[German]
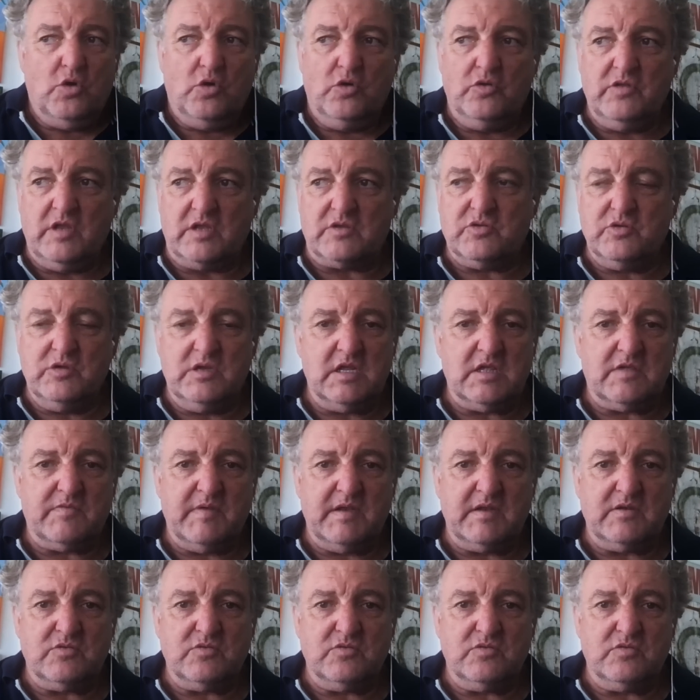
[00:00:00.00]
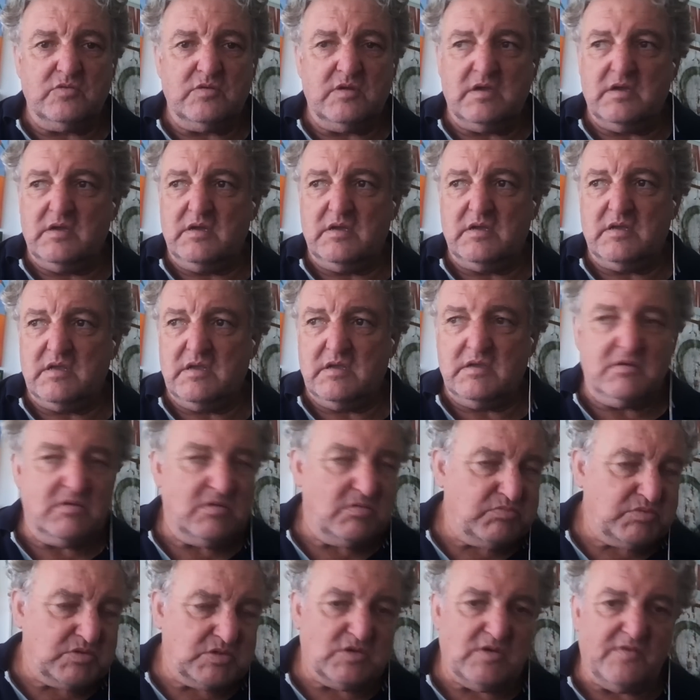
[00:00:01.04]
Und natürlich, wenn du äh,
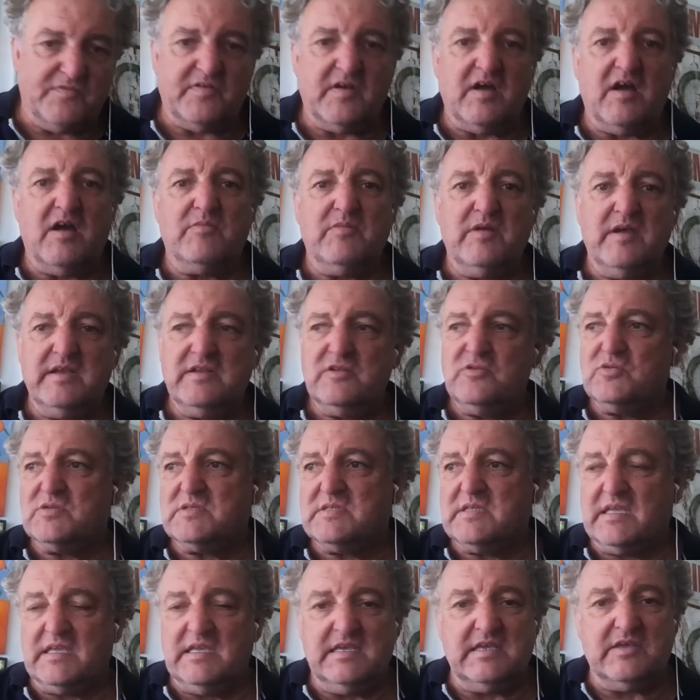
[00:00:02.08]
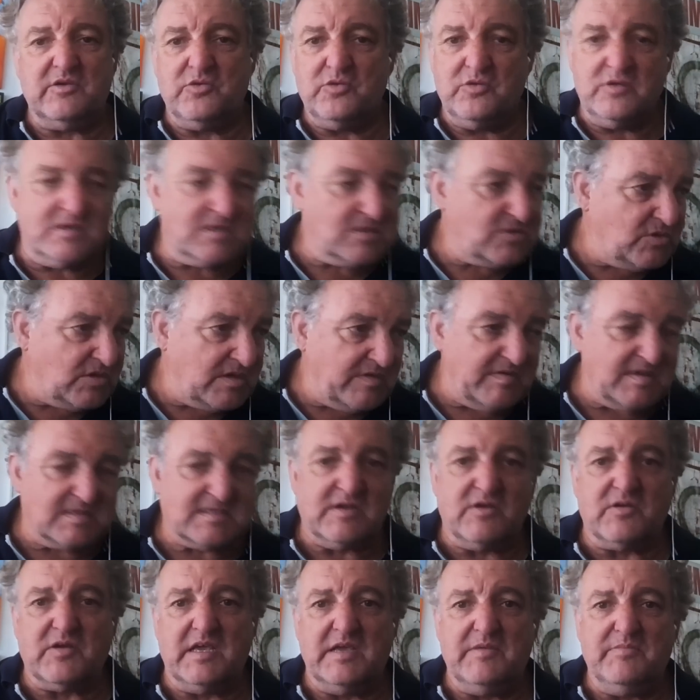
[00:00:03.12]
zur Pharmaindustrie gehörst oder
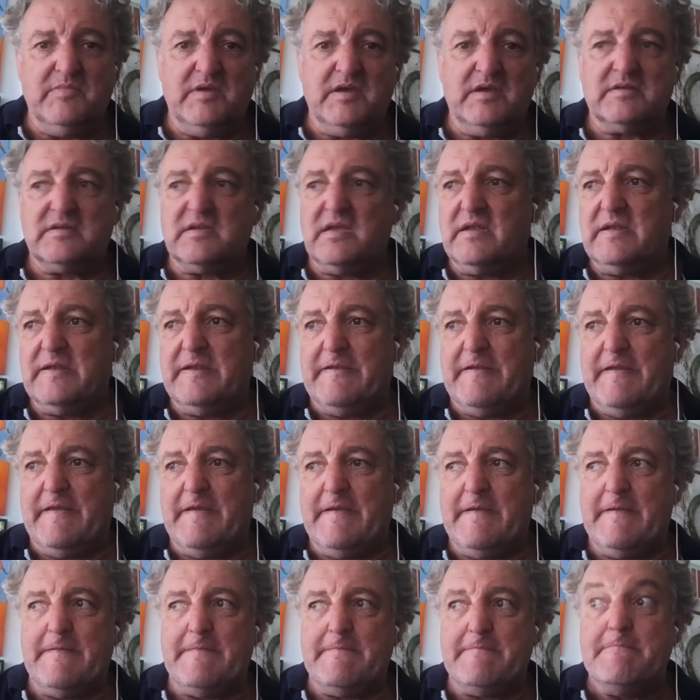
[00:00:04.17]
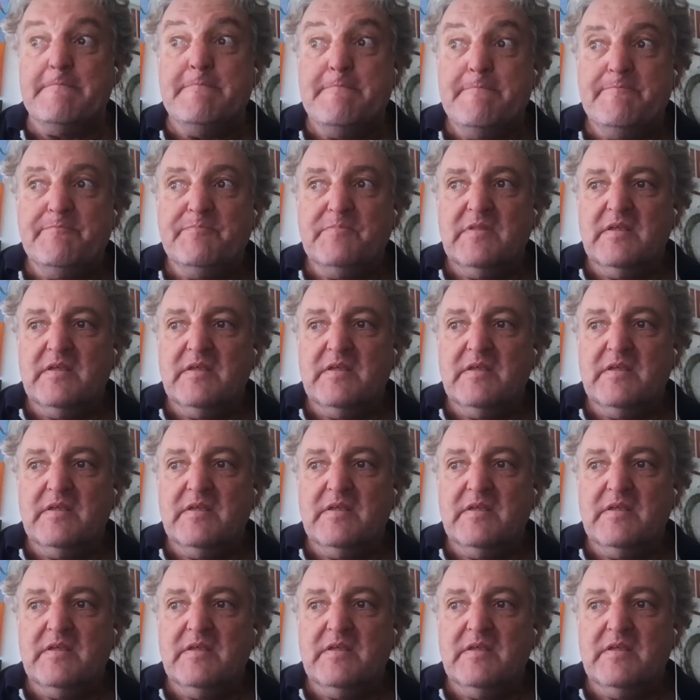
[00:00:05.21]
was auch immer, dann ähm,